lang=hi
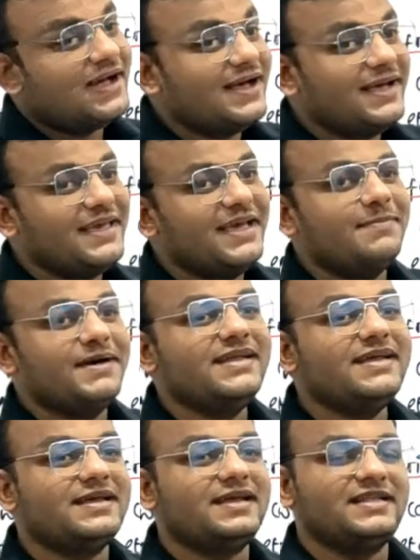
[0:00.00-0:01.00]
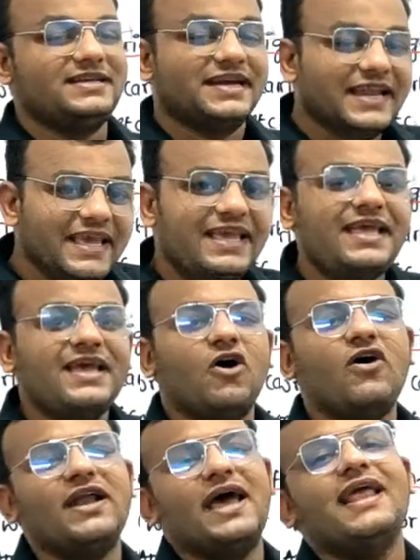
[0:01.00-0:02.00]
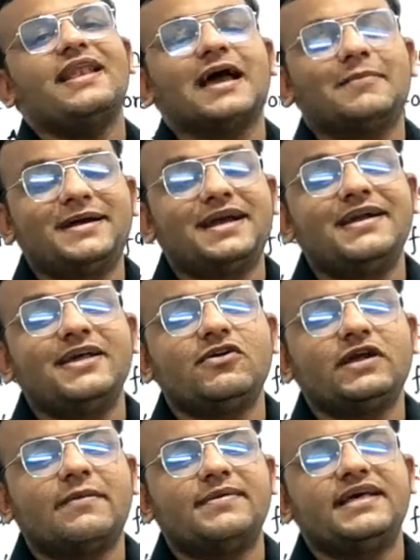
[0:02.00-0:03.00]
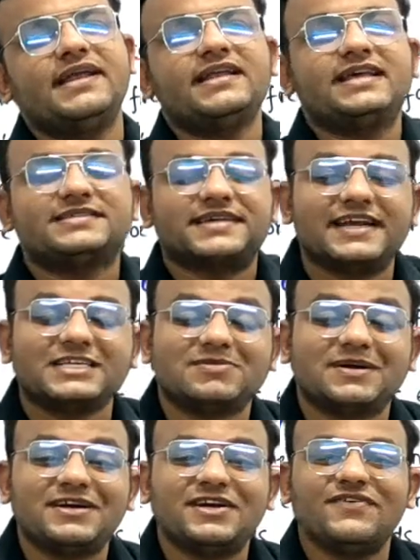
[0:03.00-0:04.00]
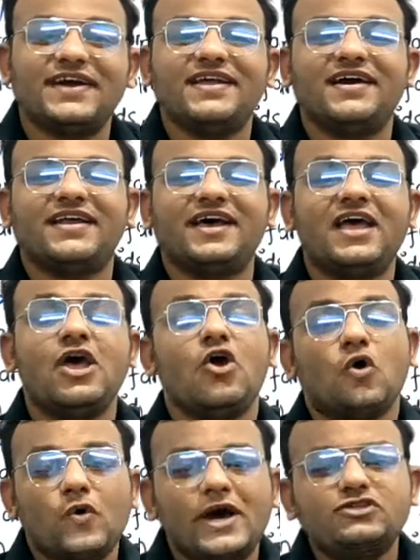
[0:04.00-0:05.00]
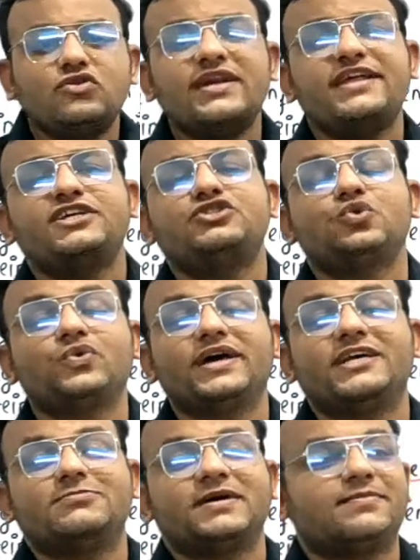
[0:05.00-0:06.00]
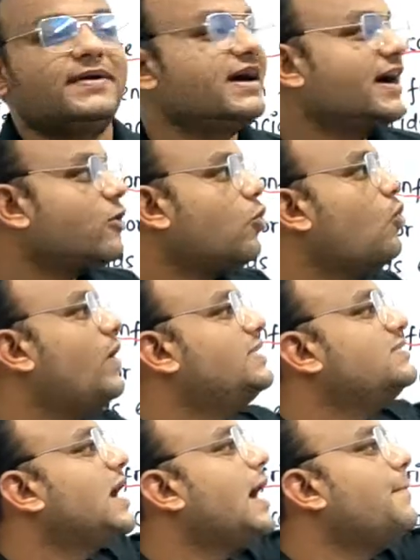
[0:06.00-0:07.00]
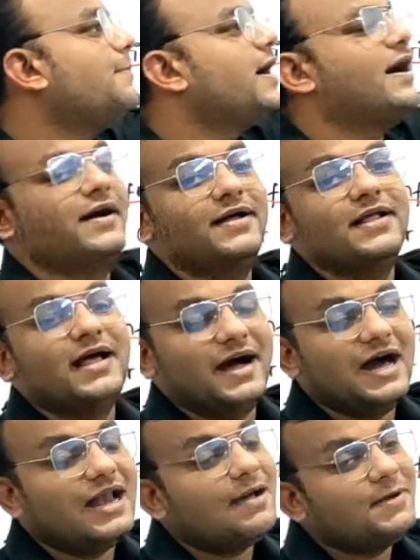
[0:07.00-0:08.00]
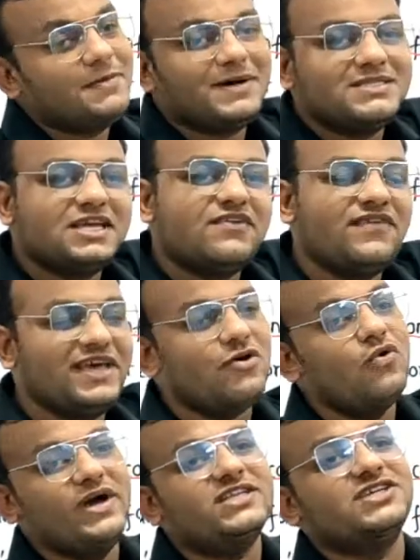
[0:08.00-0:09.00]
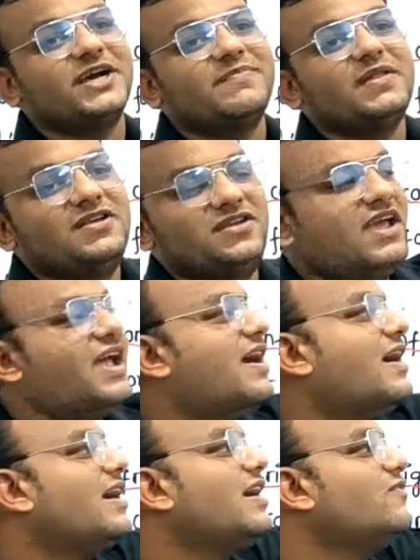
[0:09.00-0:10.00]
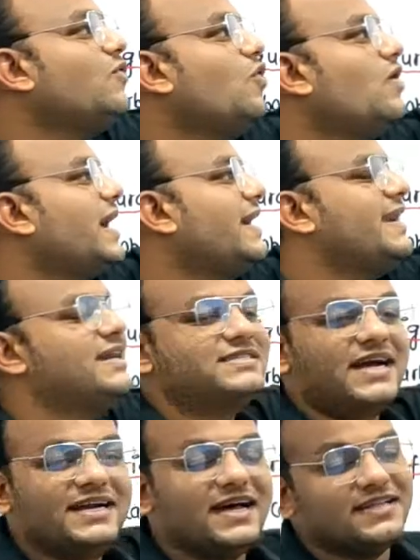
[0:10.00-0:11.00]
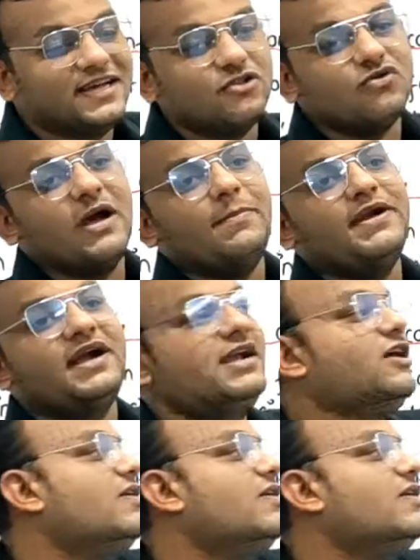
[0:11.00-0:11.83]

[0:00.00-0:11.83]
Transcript: कहा है कि अपन डी और एल कैपिटल डी और कैपिटल एल किसके रेस्पेक्ट में डिफाइन कर रहे हैं ओ OH और एन एच के रेस्पेक्ट में अगर ओ OH आपका अगर आपके पास सिर्फ एक ओ OH है ठीक है अगर वो राइट हैंड साइड आता है तो कैपिटल डी